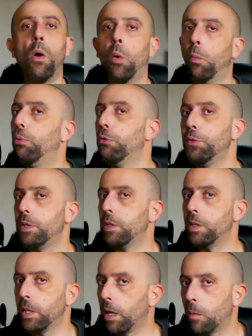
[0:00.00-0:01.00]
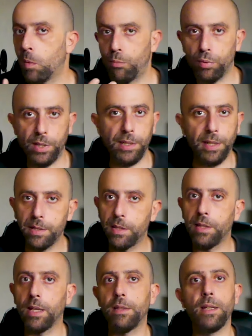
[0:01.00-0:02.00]
On peut l'utiliser également pour des
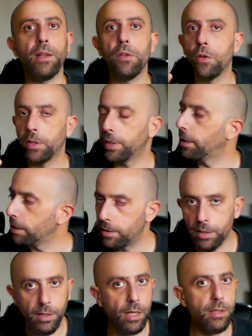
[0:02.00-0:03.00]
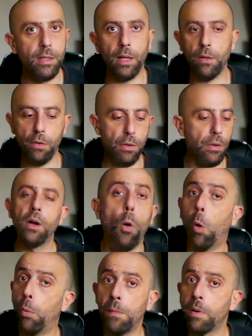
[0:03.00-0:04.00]
dressings intérieurs, des dressings extérieurs.
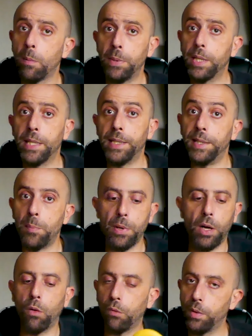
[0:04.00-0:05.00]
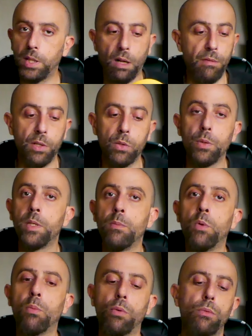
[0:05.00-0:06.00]
On peut même appliquer des en vitres avec ce type
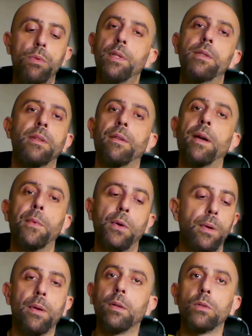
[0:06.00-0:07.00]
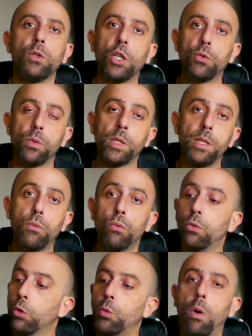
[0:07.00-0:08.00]
de produit. C'est vraiment la chose qui
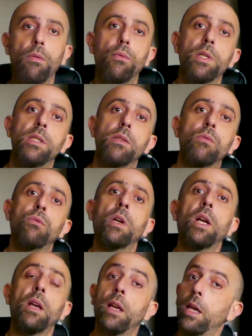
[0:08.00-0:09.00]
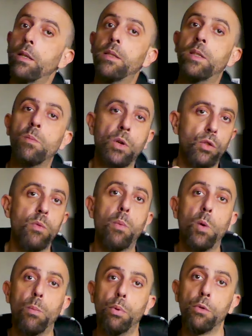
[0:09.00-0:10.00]
coûte 3 fois 6 sous. Et ici, bah, je vous
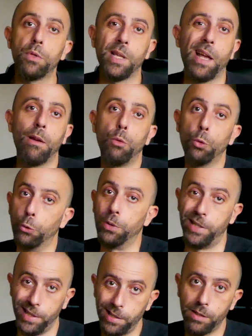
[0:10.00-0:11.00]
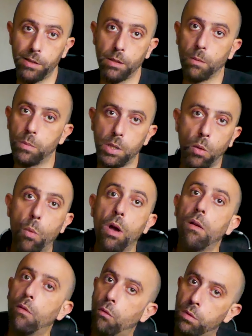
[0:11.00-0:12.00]
propose un lot de 10. Comme ça, au
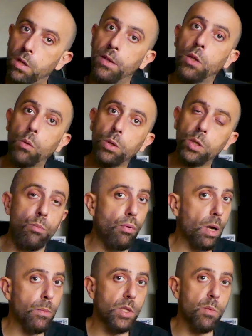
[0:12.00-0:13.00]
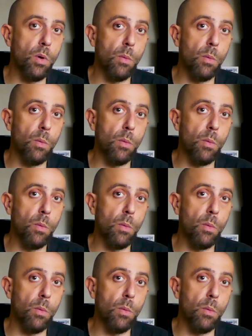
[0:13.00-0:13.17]
moins, vous êtes tranquille pour un petit